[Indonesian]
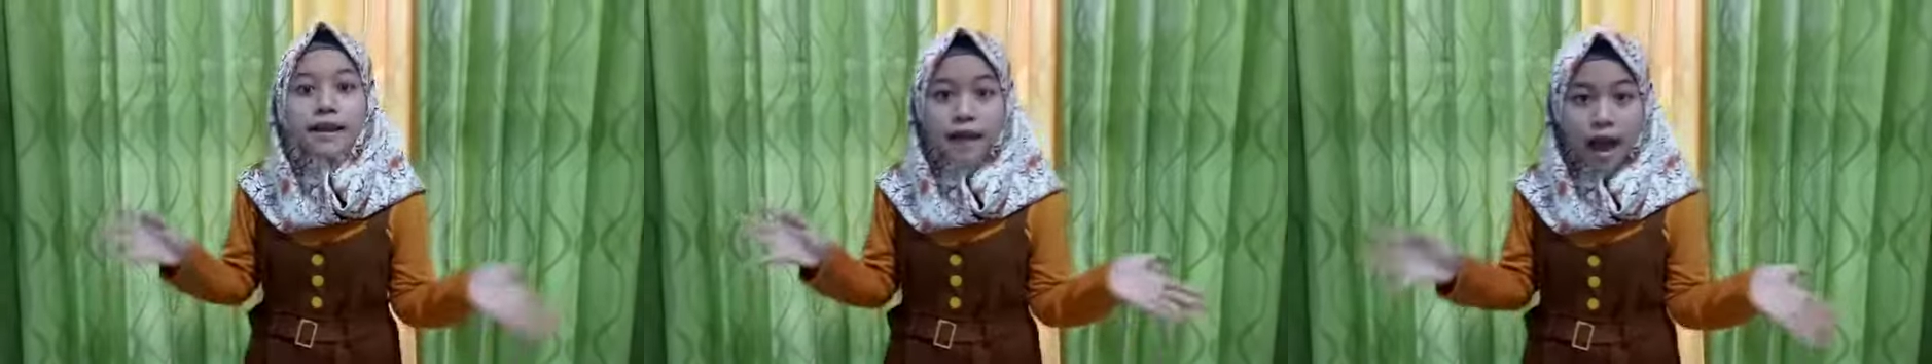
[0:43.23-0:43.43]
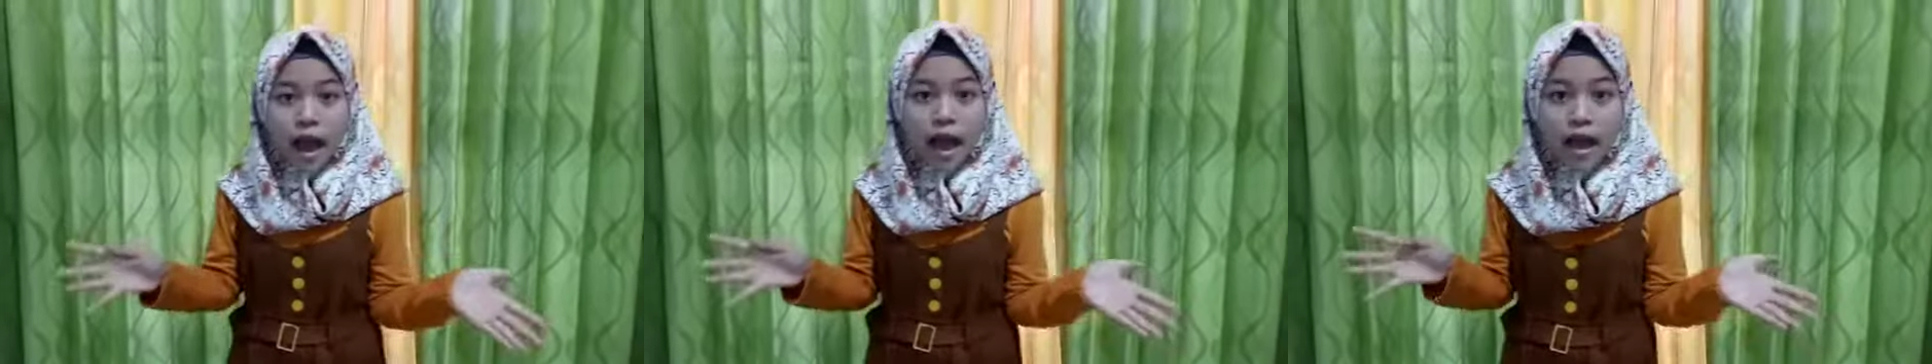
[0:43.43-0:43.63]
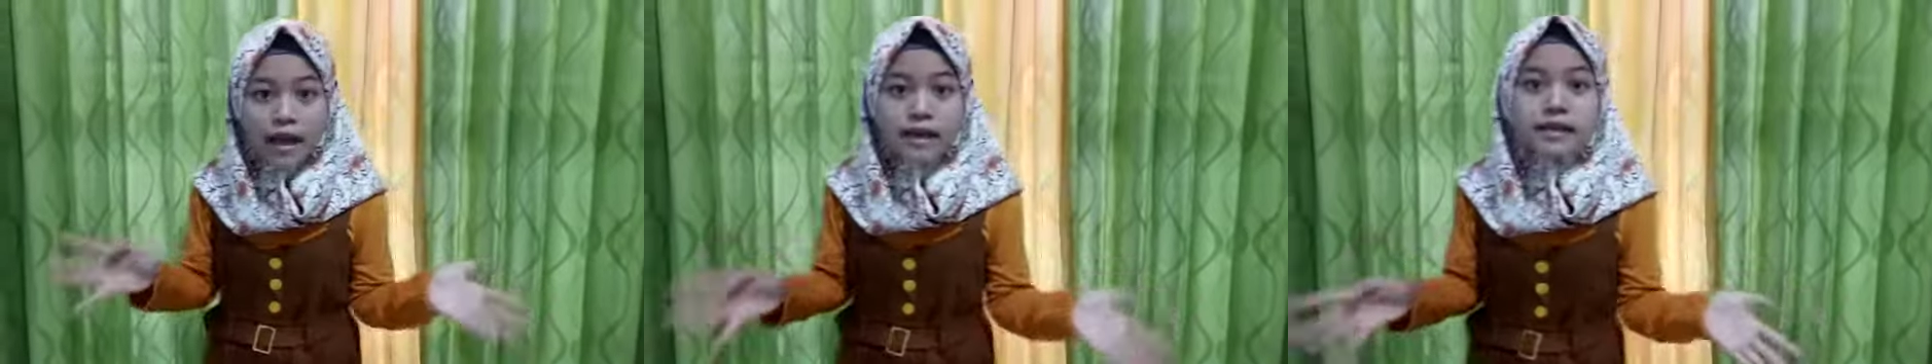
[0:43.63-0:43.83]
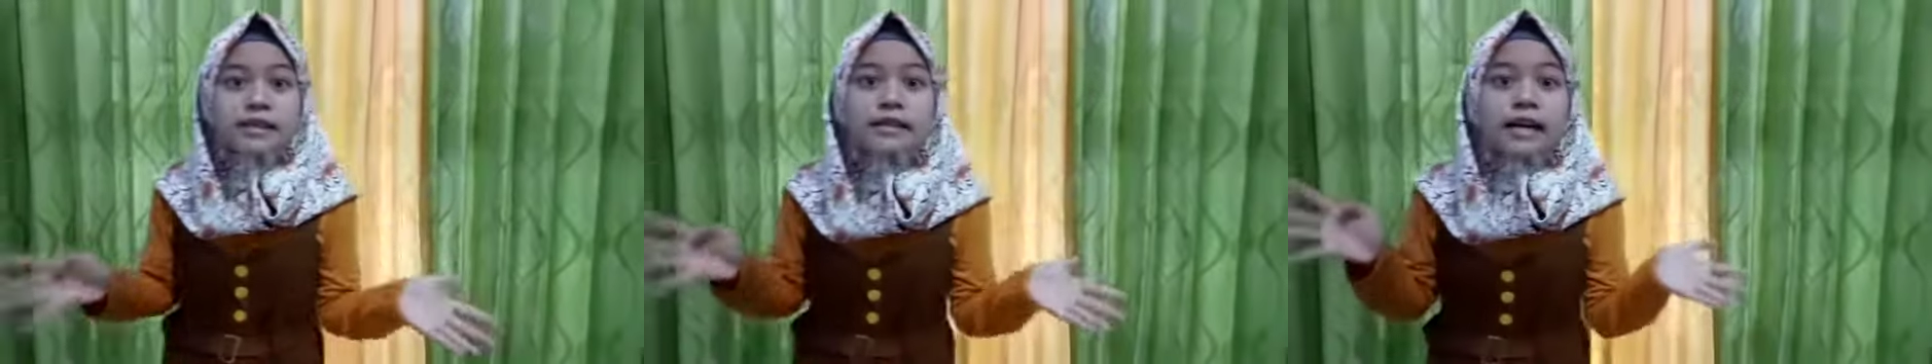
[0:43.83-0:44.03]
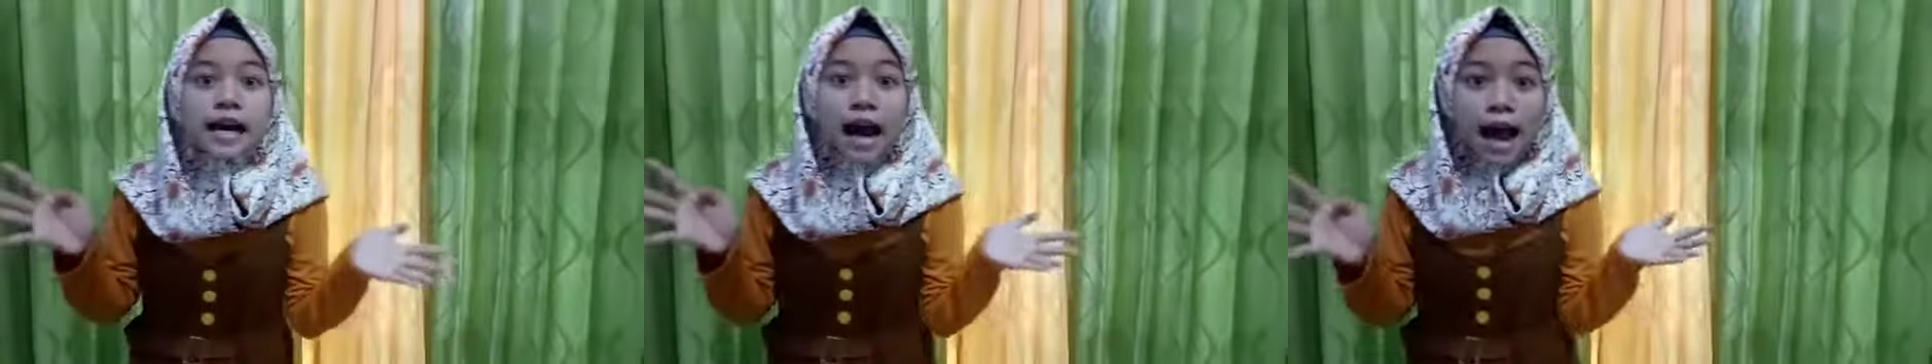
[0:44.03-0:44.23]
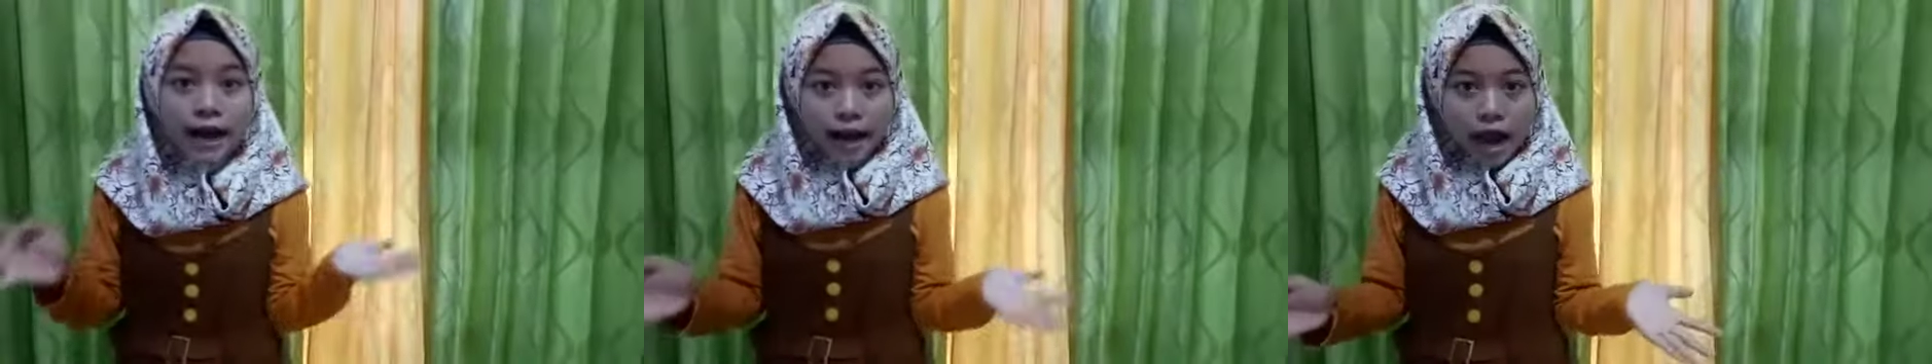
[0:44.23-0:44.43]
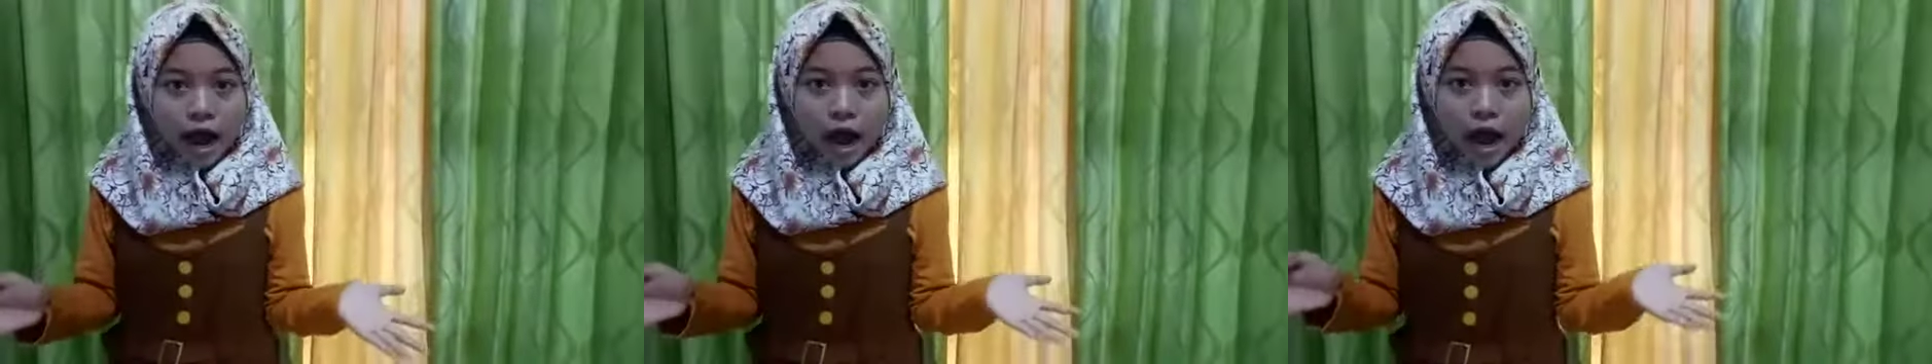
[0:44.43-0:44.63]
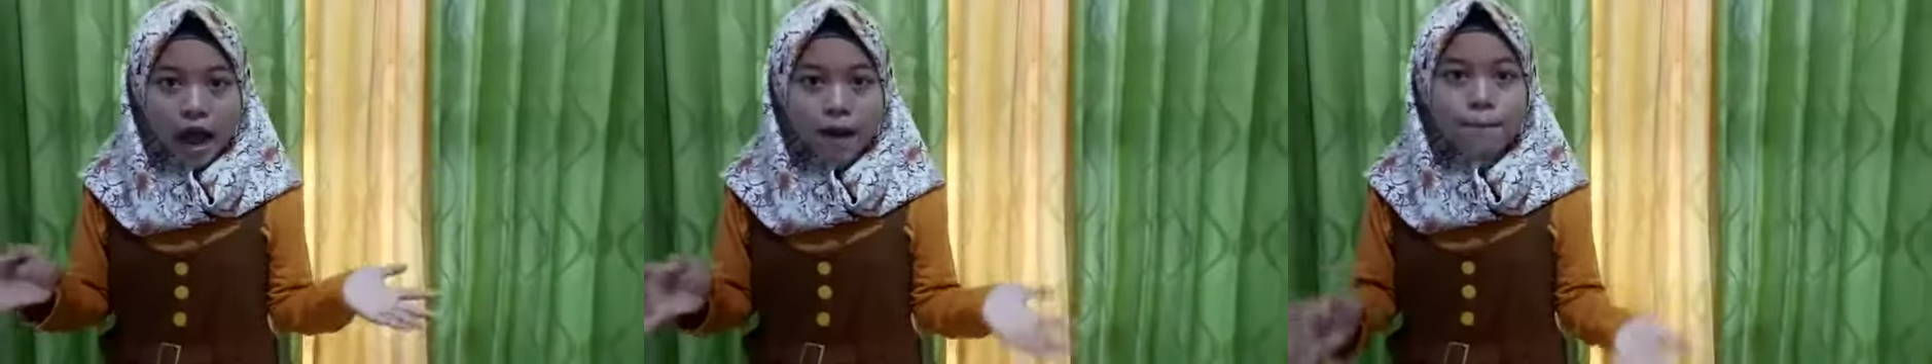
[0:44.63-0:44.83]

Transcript: Nah, sekarang